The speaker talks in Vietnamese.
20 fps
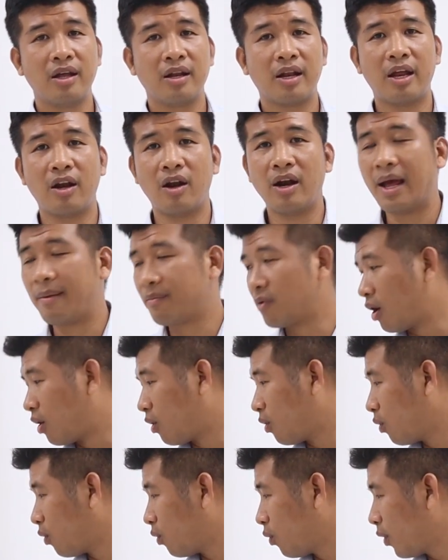thì nó làm cho
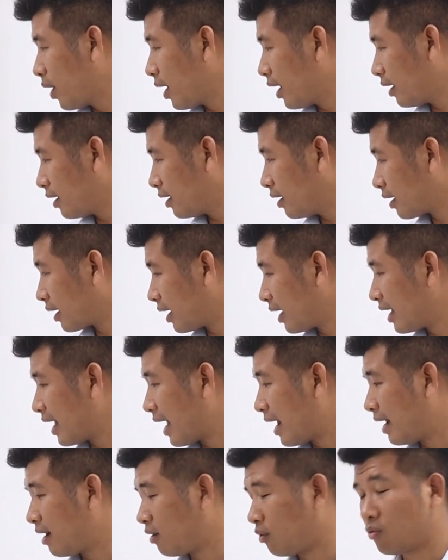nguyên cái
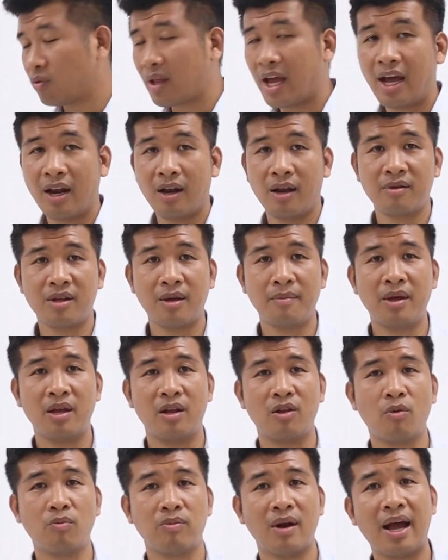nhà của chúng ta nó sẽ bị
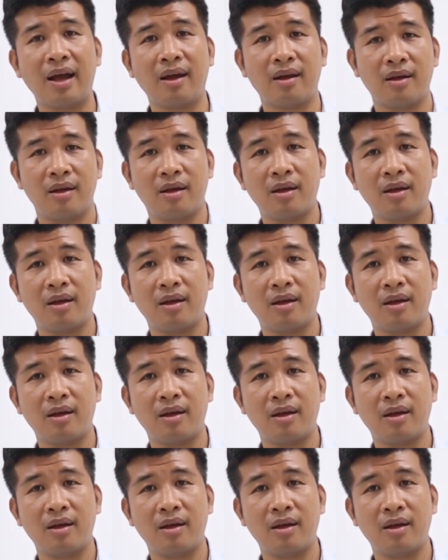rung lắc